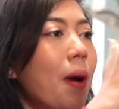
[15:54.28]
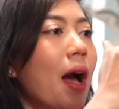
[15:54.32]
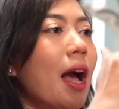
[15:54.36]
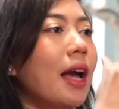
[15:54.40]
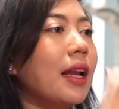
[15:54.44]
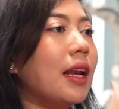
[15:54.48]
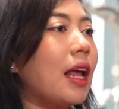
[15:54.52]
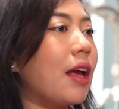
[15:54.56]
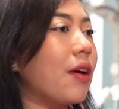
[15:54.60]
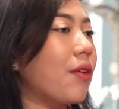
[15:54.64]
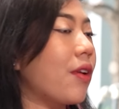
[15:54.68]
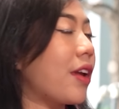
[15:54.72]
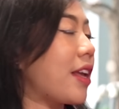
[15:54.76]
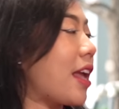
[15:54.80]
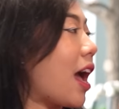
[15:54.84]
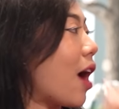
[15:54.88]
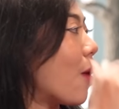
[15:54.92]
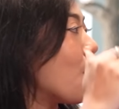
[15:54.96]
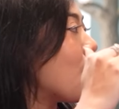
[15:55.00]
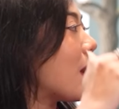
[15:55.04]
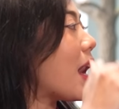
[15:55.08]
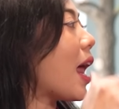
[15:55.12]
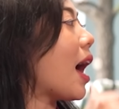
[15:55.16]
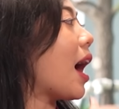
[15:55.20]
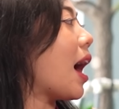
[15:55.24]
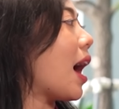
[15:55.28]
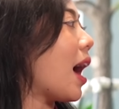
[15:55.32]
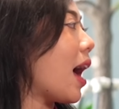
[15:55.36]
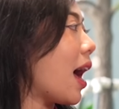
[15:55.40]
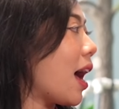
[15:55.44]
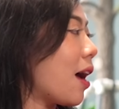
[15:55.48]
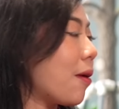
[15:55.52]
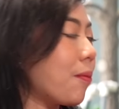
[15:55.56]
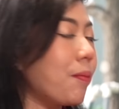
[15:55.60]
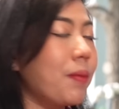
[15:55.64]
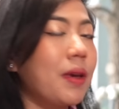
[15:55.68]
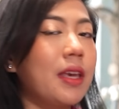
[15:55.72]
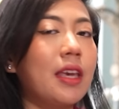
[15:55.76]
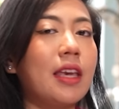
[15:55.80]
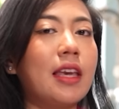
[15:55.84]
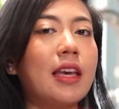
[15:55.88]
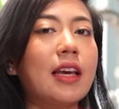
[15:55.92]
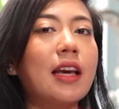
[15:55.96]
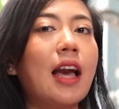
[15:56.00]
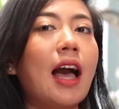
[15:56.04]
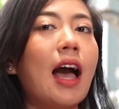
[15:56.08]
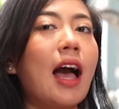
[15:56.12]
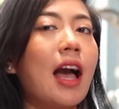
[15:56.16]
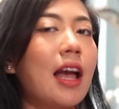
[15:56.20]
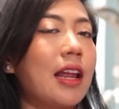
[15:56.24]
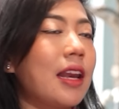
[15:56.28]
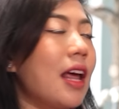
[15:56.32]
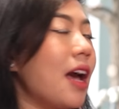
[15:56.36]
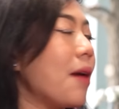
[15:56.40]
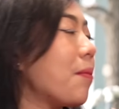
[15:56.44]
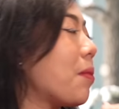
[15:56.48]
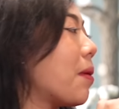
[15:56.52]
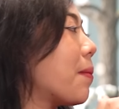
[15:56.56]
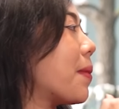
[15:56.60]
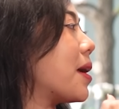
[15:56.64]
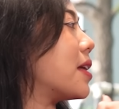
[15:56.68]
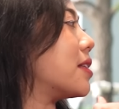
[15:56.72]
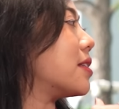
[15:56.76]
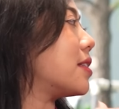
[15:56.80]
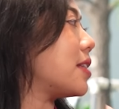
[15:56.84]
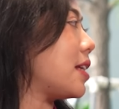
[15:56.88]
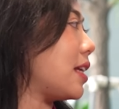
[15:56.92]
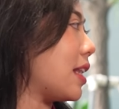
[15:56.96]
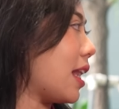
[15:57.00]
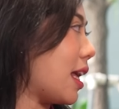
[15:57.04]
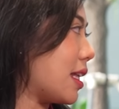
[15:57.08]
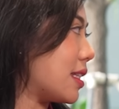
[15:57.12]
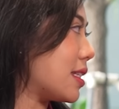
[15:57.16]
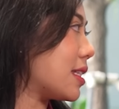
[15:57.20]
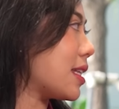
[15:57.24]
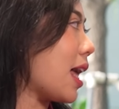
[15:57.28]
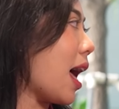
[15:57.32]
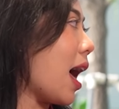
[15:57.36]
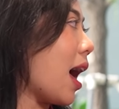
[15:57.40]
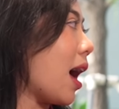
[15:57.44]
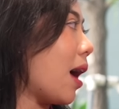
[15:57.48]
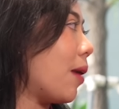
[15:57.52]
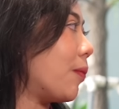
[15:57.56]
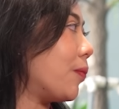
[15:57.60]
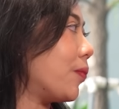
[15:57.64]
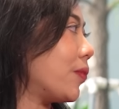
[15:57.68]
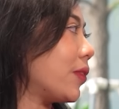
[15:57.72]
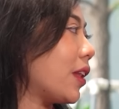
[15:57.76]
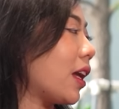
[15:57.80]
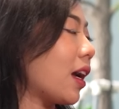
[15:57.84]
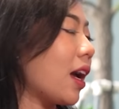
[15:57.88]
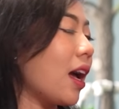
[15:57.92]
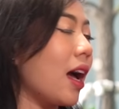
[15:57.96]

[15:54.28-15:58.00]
ภายในระยะเวลาห้าปีขายได้ประมาณสี่ล้านสามนะ